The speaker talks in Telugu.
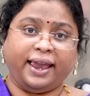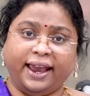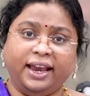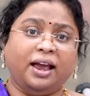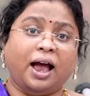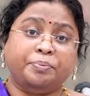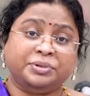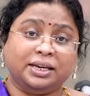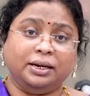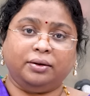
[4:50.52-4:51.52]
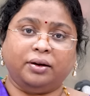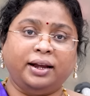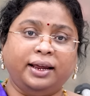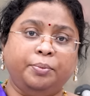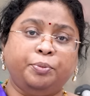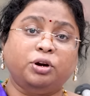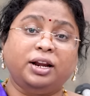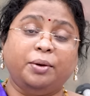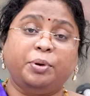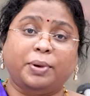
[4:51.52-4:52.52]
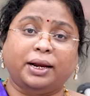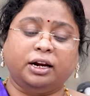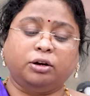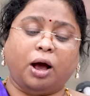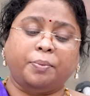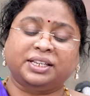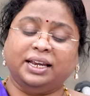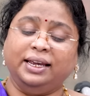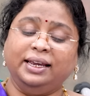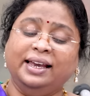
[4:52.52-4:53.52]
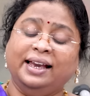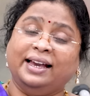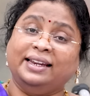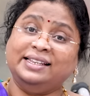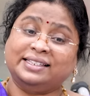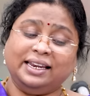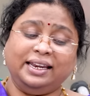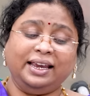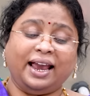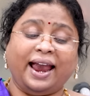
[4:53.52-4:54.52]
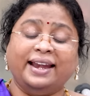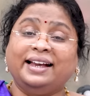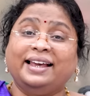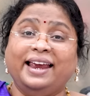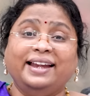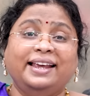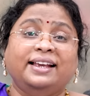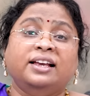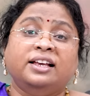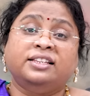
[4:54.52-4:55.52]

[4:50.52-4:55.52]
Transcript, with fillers: ఏఐ అప్స్కిల్లింగ్ అంటే ఇప్పుడున్న లేబర్ మార్కెట్లో అప్స్కిల్లింగ్ రీస్కిల్లింగ్ అండ్ క్రియేటింగ్